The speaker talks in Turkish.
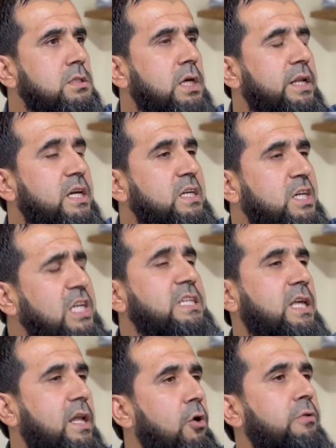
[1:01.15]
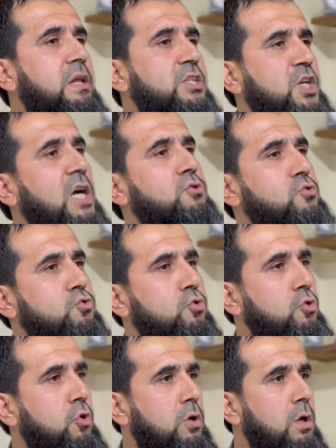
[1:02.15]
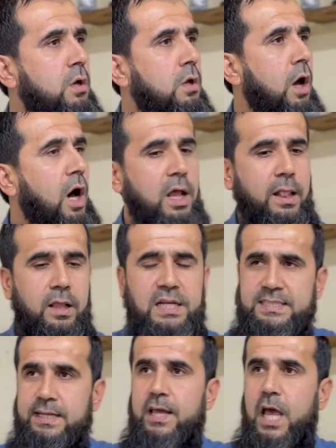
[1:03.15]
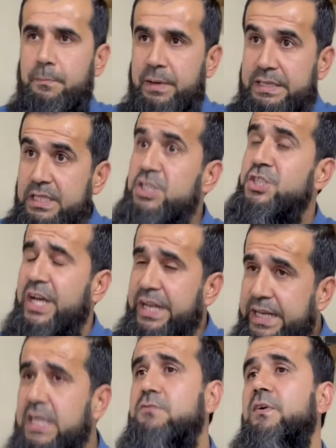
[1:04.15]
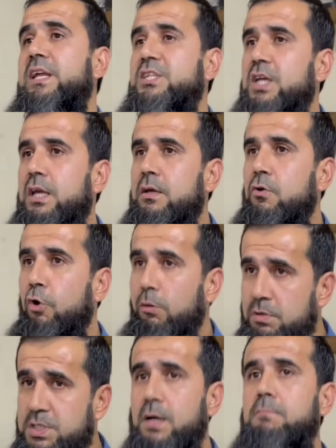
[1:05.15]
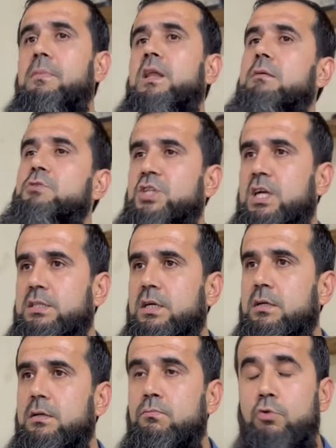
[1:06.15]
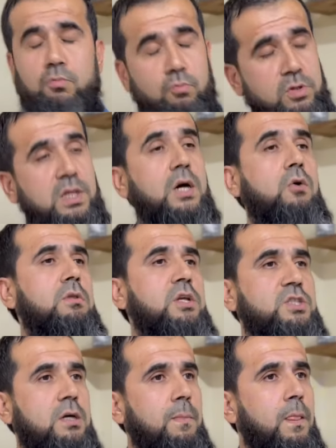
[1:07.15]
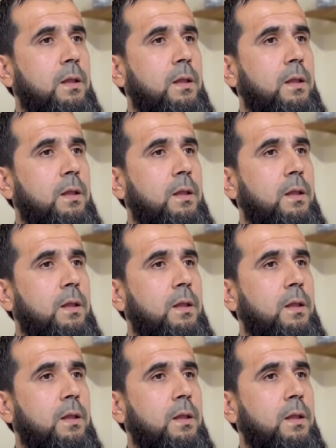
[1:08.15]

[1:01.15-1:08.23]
Sana kırk tane önüne şart sunuyor. Allah sana ebedi cennet verecek. Olmayacak mı belli bir şartları? Mutlaka olacak.